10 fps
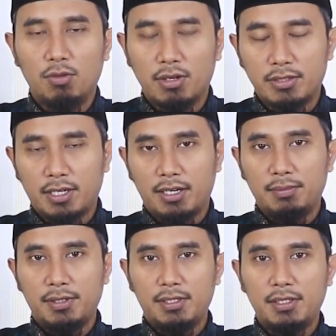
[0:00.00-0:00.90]
wa
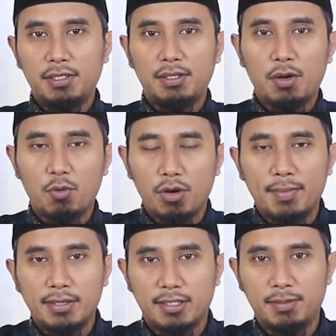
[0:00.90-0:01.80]
ashabihi
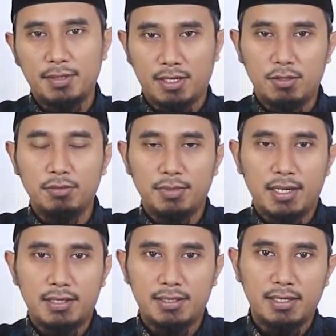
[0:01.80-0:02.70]
wa man tabi'ahum bi
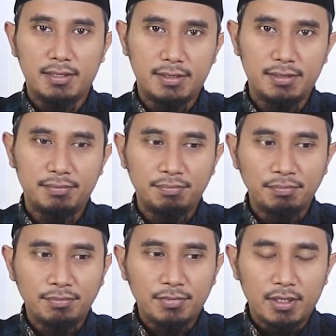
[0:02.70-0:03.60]
ihsanin
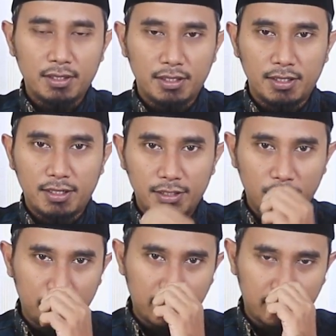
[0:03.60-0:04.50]
ila
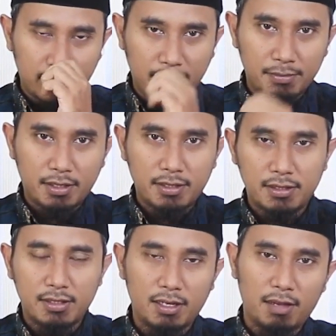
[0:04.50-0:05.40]
yaumil qiyamah
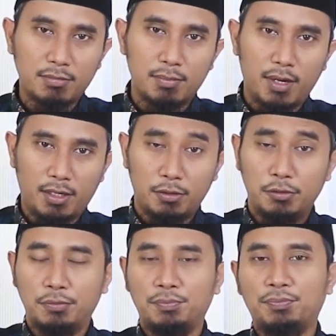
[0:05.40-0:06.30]
amma
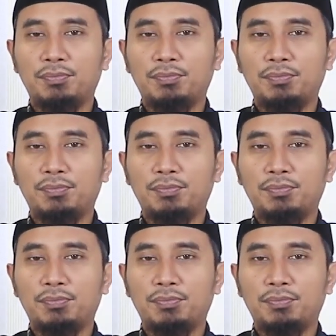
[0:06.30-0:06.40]
ba'du